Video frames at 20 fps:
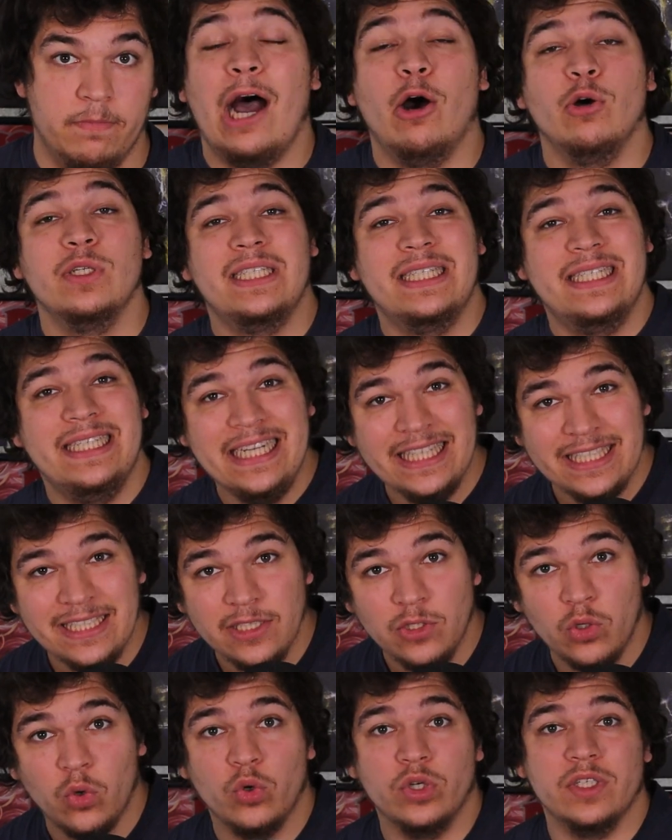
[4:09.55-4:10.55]
Aus
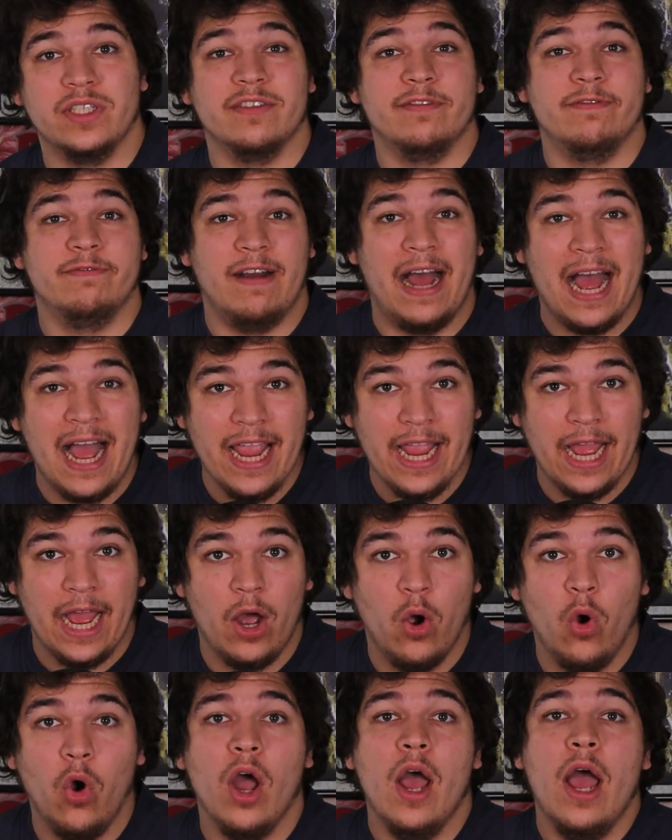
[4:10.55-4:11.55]
diesem Grund war er
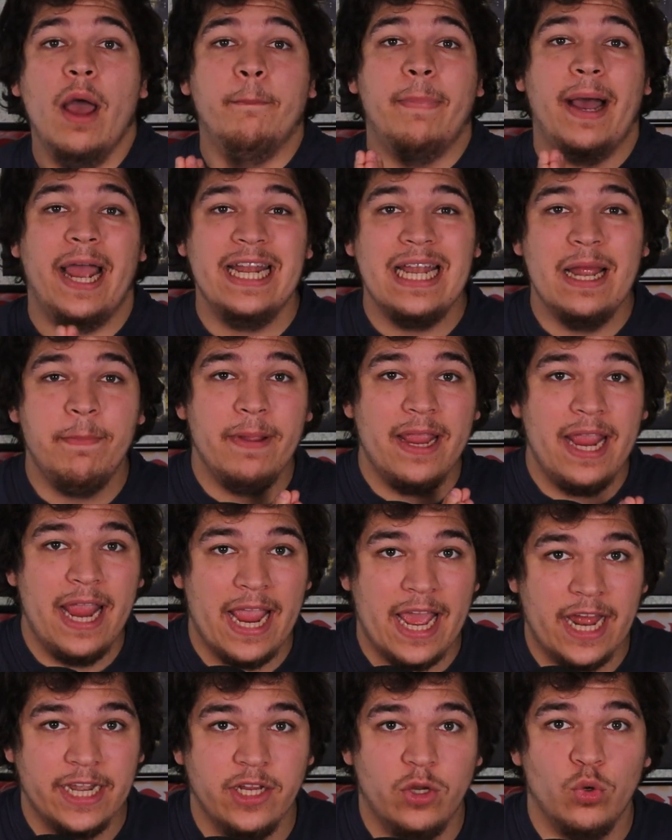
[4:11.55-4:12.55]
auch bei der
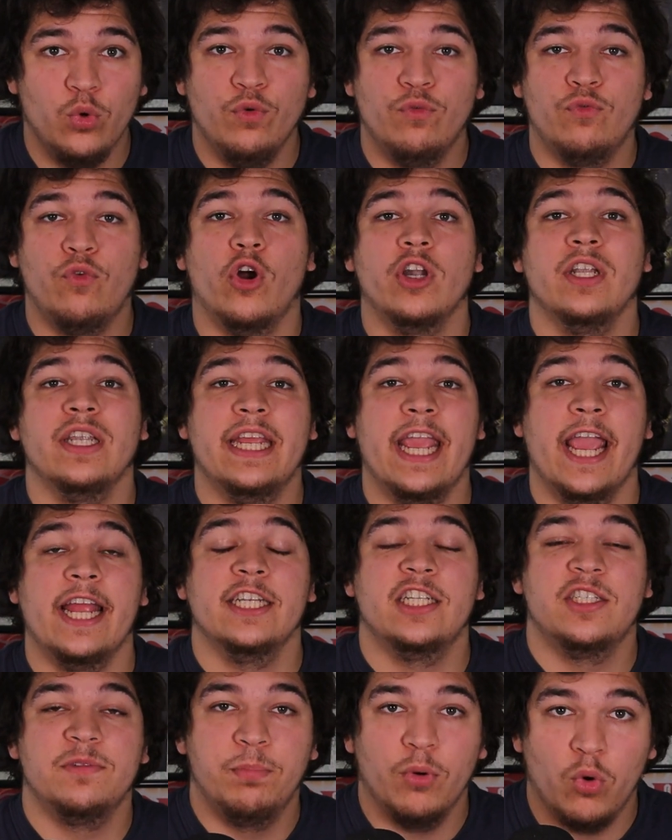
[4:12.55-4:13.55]
Beerdigung von
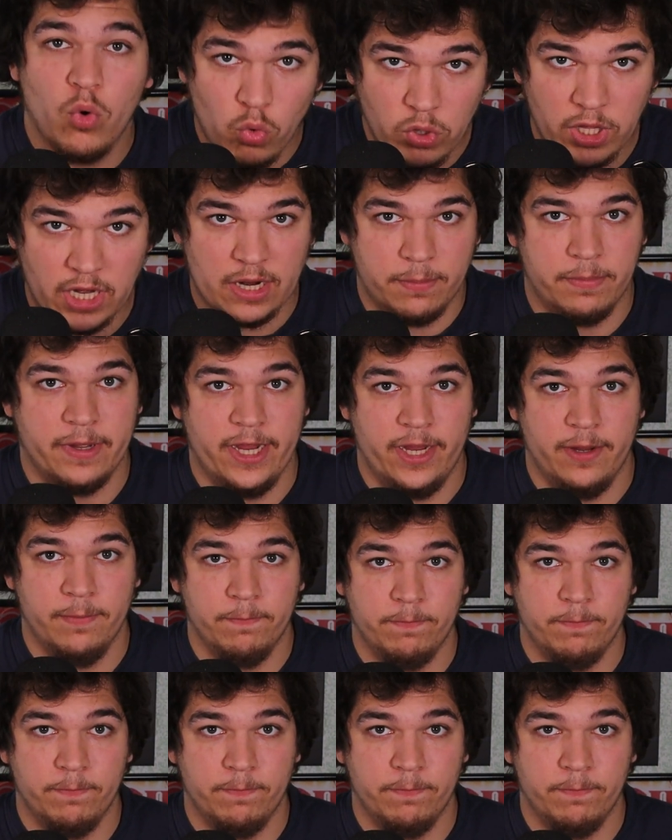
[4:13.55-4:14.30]
Kens Bruder dabei.